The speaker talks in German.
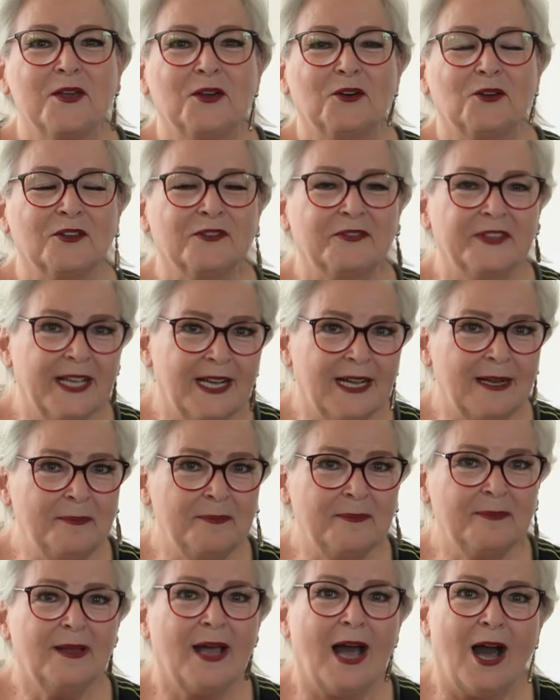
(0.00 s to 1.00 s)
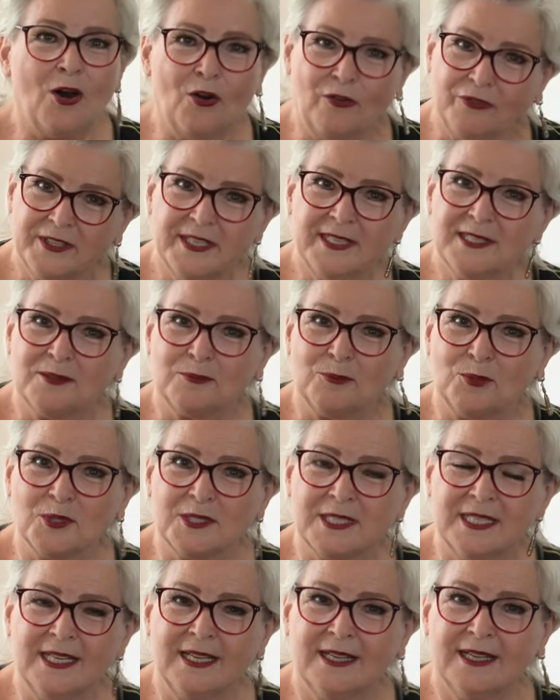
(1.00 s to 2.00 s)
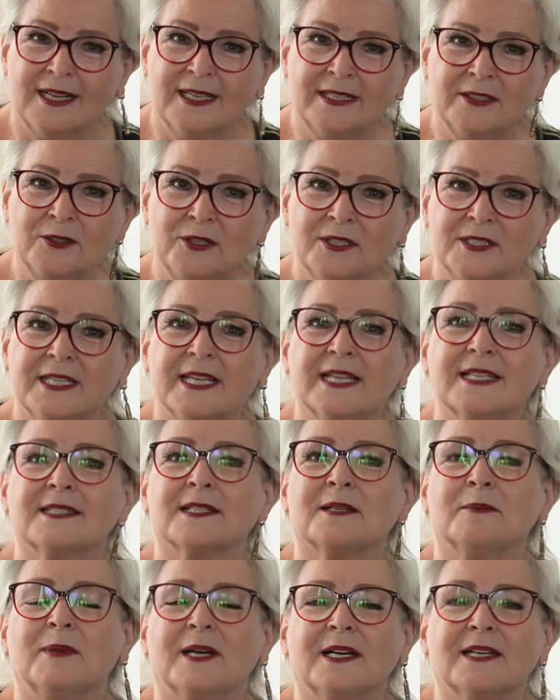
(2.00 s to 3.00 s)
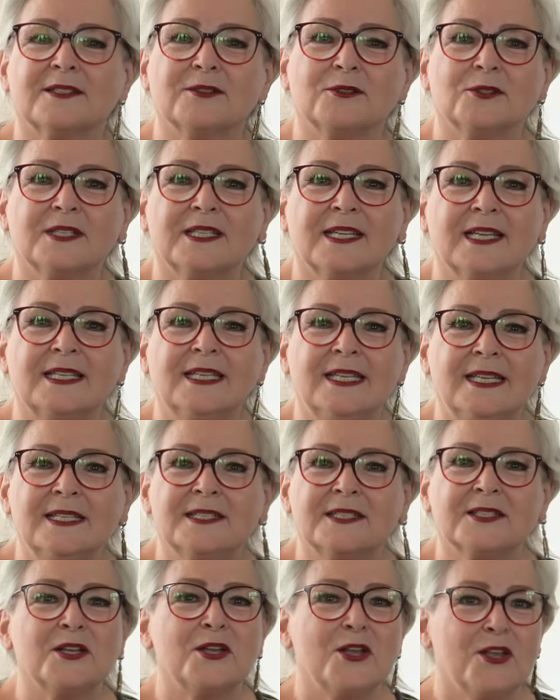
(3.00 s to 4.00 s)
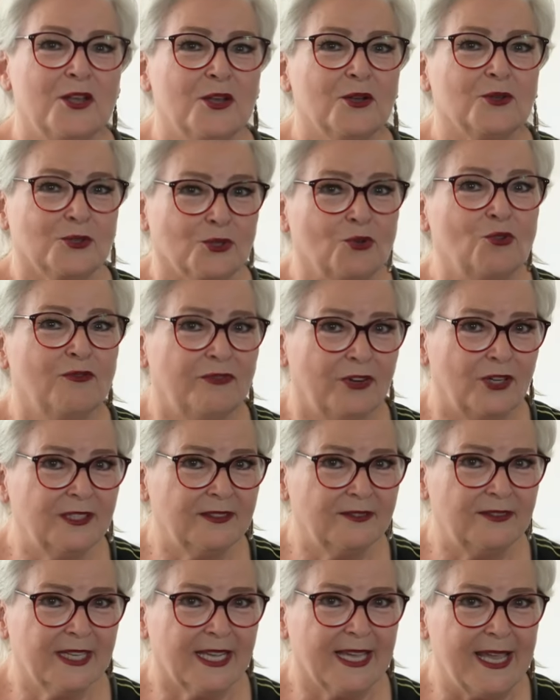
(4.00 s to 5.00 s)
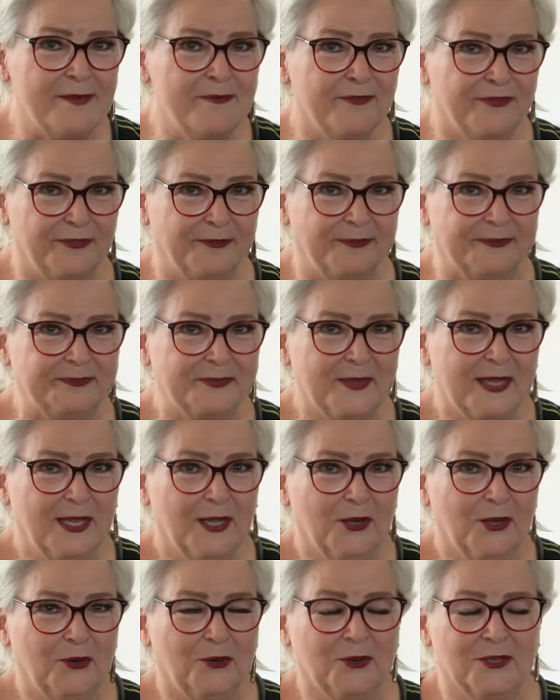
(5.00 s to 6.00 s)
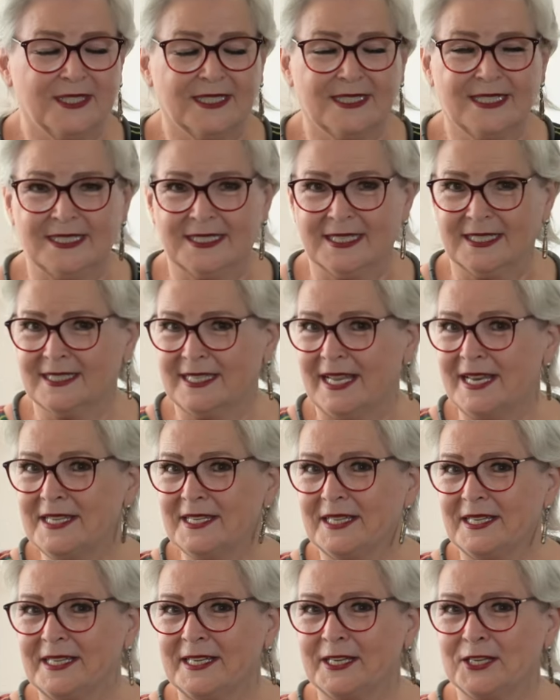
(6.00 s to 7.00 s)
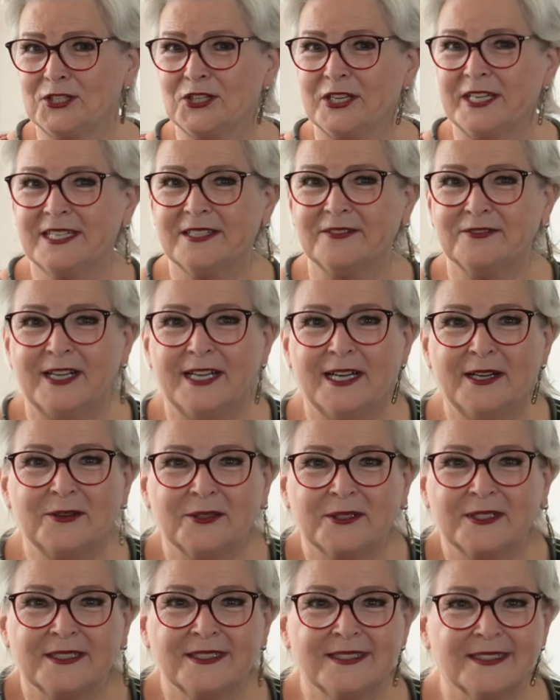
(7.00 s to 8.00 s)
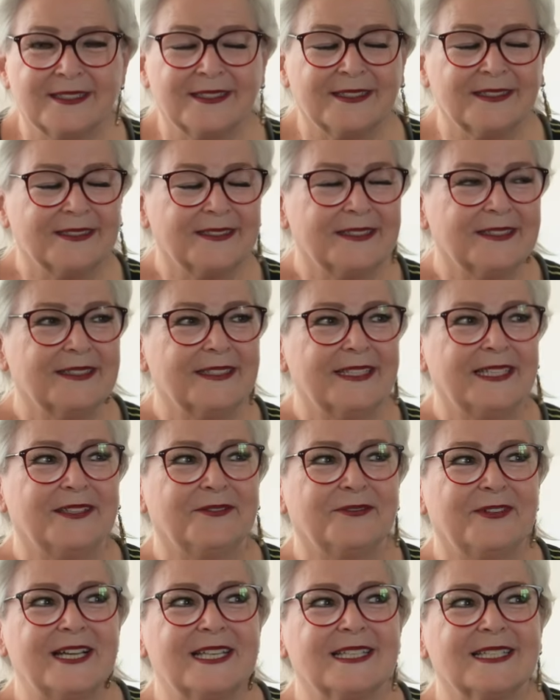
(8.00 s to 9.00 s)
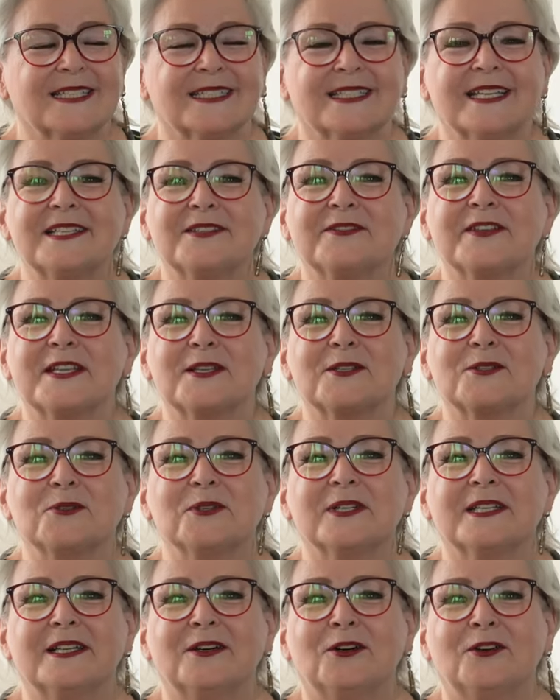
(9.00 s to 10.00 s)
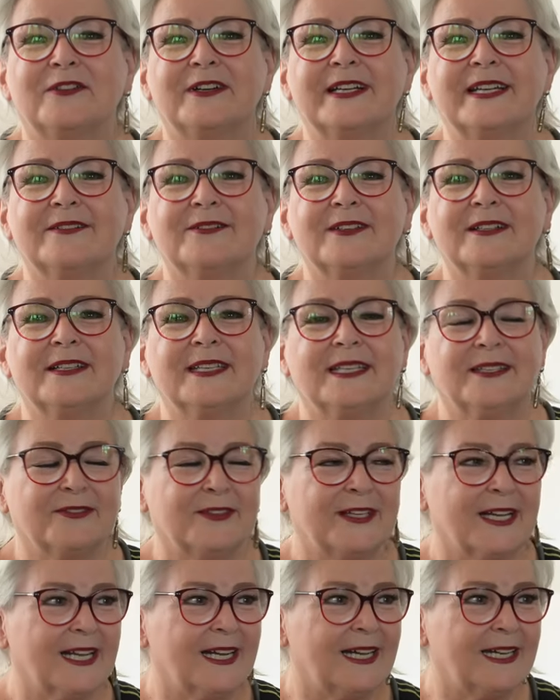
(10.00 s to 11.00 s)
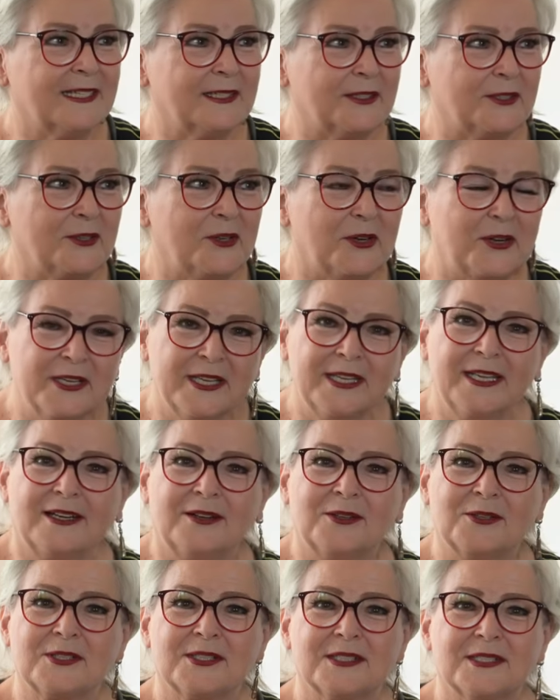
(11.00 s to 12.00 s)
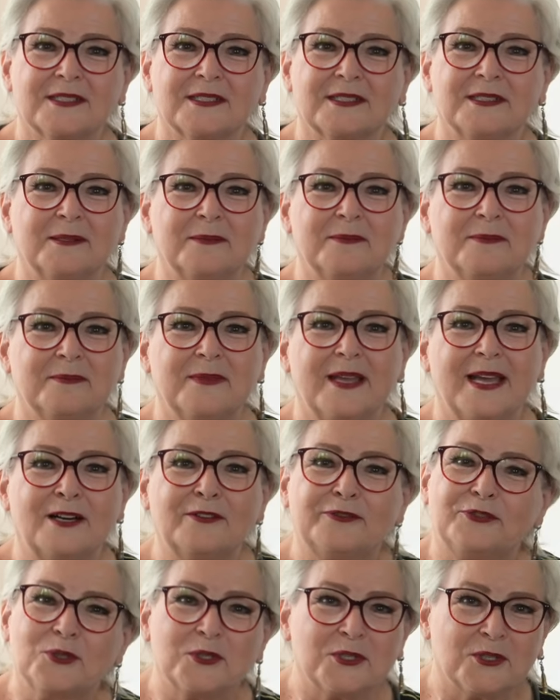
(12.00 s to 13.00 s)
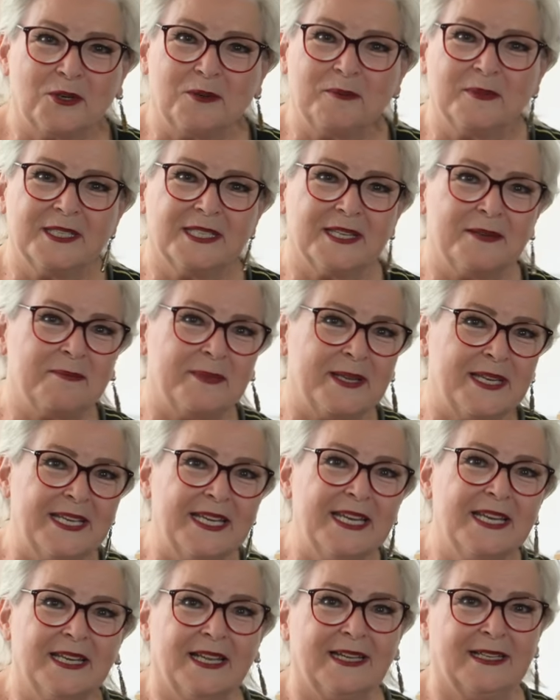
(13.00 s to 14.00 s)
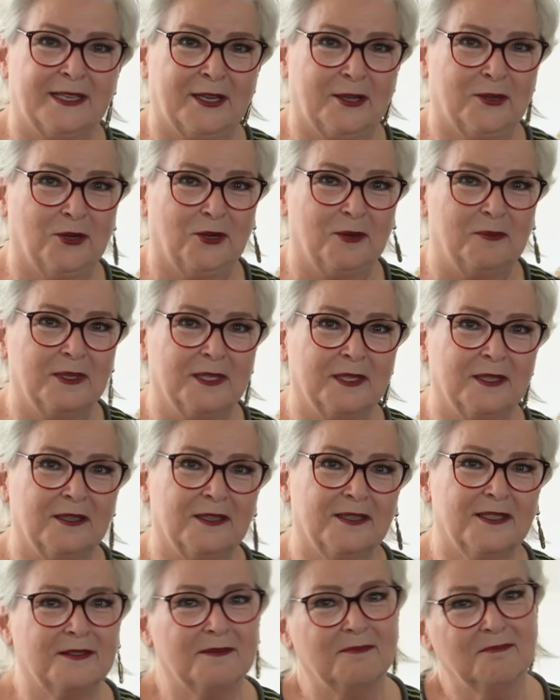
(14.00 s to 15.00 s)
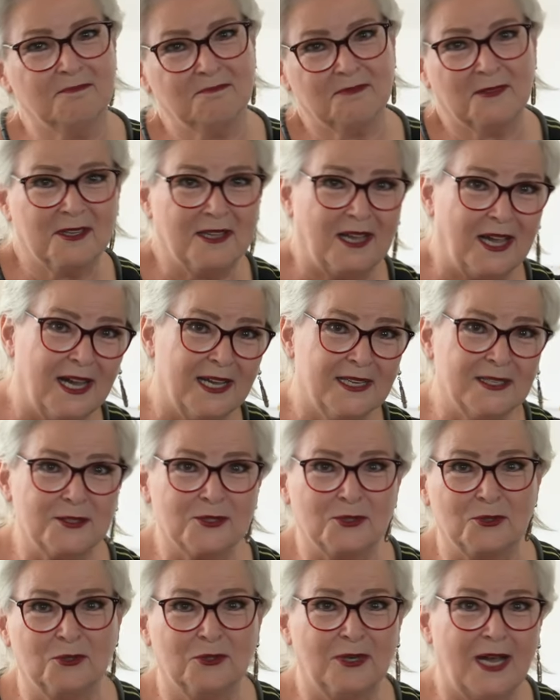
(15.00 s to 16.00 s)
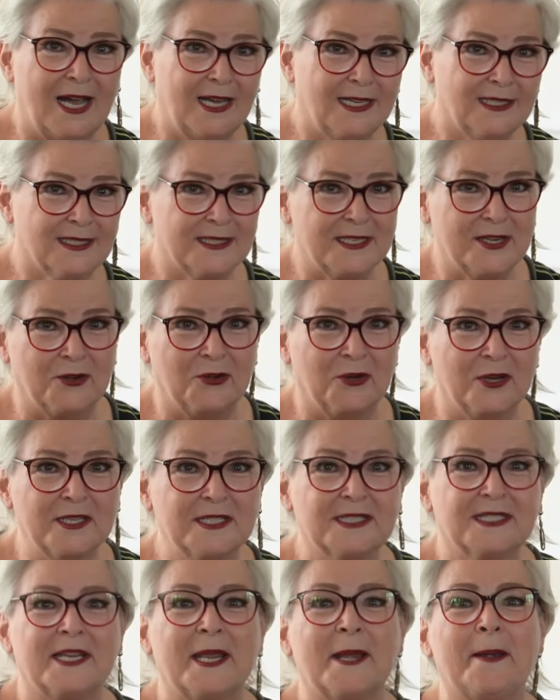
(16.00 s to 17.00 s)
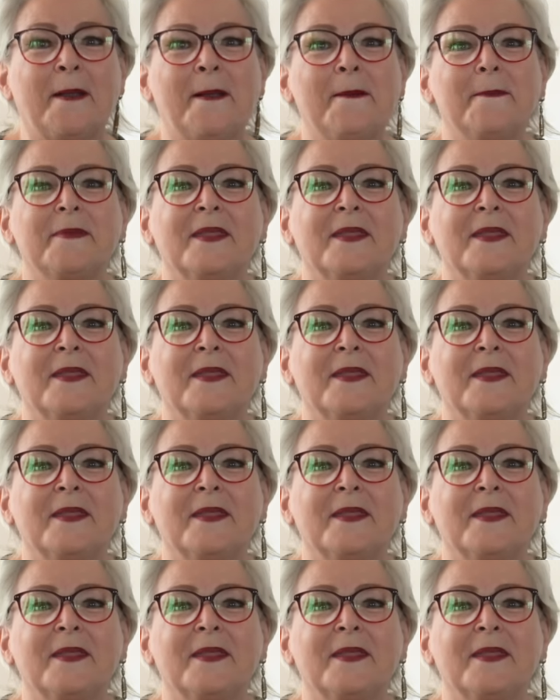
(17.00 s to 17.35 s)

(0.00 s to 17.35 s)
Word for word: Und wir haben auf diese Musik einen neuen Text gemacht und der hieß So wollen wir kämpfen. Und das Interessante an der Geschichte war, und äh, ich weiß es deswegen so genau, weil ich war gerade neu aus äh, Erfurt kommend in Berlin angekommen, gerade so 18, 19.